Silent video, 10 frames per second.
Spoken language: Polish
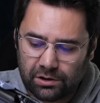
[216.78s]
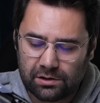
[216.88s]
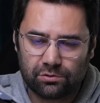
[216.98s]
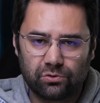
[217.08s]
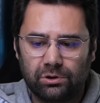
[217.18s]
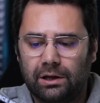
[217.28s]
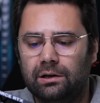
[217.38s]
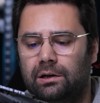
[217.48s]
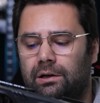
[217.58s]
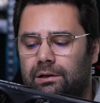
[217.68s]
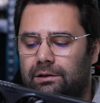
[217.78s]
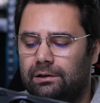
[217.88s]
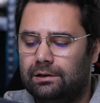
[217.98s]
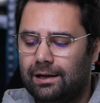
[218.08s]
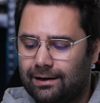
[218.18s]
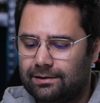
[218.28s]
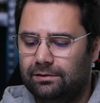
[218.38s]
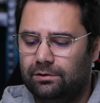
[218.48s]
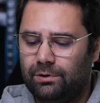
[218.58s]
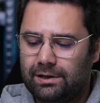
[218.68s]
jest już tutaj e, taka
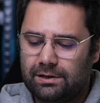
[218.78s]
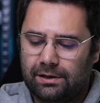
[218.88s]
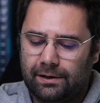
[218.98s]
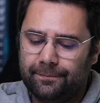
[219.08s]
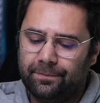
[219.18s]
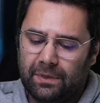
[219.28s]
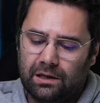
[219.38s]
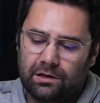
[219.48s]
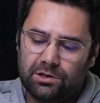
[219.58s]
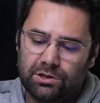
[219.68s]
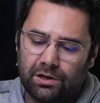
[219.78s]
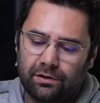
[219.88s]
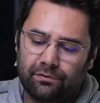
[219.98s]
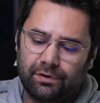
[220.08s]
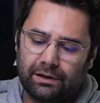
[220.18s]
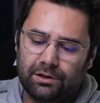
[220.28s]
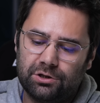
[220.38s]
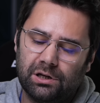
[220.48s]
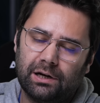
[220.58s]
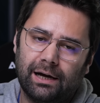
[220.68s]
sytuacja, gdzie
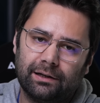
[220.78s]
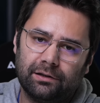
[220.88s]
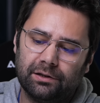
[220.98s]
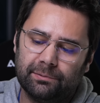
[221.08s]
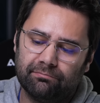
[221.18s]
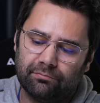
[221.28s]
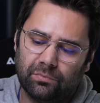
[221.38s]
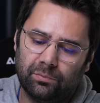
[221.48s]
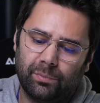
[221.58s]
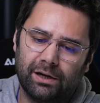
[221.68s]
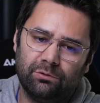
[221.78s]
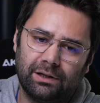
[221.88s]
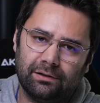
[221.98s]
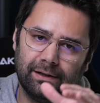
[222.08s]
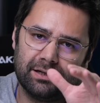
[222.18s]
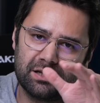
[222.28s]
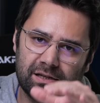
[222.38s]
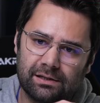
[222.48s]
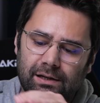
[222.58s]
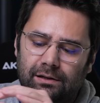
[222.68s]
faktycznie karty mają na tyle
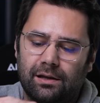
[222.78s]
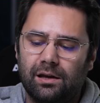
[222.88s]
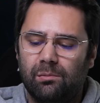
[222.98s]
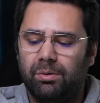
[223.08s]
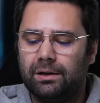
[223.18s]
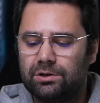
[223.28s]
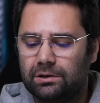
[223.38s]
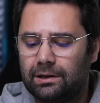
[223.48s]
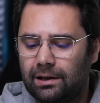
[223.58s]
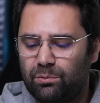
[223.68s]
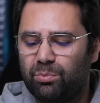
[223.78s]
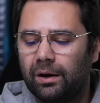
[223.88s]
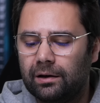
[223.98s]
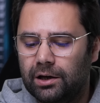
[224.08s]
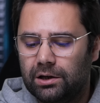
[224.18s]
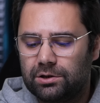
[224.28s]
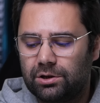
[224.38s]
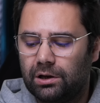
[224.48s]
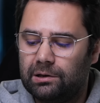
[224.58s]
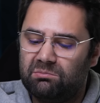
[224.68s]
niskie TGP czy TDP,
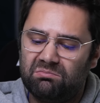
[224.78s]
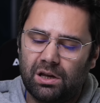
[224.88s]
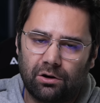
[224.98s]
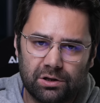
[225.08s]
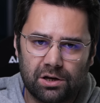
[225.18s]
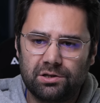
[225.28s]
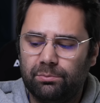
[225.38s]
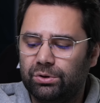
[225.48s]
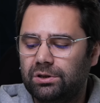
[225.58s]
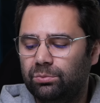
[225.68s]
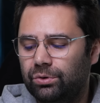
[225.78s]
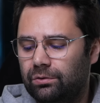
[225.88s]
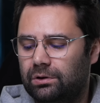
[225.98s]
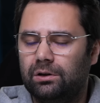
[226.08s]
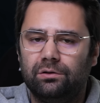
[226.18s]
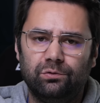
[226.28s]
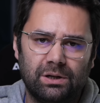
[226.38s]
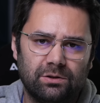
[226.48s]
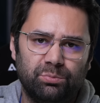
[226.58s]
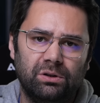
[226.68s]
że niekoniecznie potrzebują tego
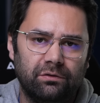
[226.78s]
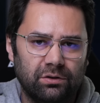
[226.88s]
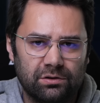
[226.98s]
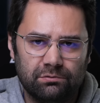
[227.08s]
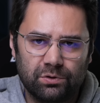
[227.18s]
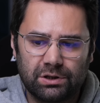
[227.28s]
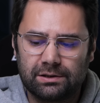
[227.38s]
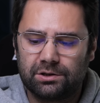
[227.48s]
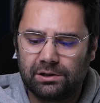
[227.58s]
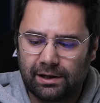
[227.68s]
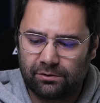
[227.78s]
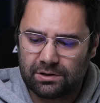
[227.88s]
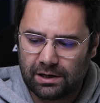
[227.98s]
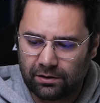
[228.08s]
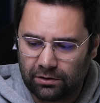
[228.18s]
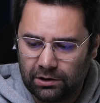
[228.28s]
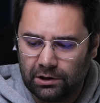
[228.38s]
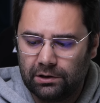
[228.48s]
12-pinowego złącza zasilającego.